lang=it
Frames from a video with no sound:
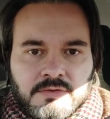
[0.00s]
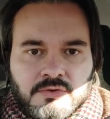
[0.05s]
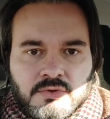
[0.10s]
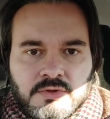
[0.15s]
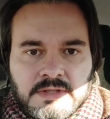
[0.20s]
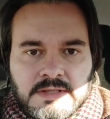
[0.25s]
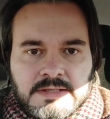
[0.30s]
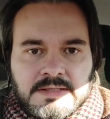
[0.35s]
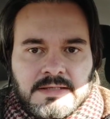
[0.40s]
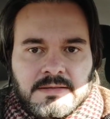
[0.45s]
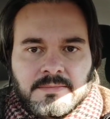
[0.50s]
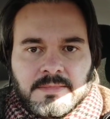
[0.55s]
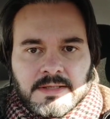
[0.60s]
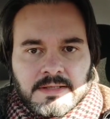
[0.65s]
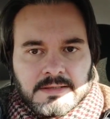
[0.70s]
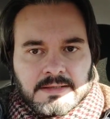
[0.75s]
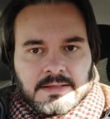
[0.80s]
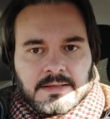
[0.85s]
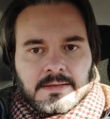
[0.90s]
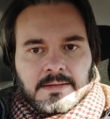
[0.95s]

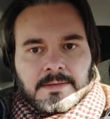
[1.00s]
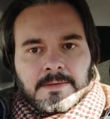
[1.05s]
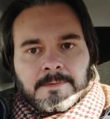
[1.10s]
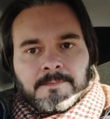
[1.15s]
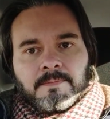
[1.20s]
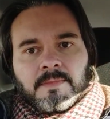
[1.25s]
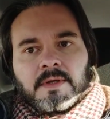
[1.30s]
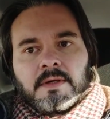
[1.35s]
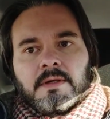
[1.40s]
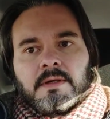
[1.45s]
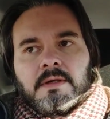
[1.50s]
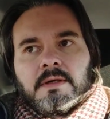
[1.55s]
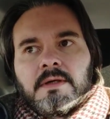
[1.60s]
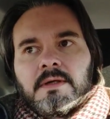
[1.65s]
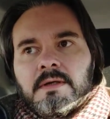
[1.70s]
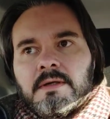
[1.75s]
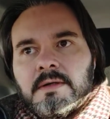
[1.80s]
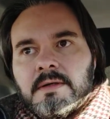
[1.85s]
sostanzialmente eh,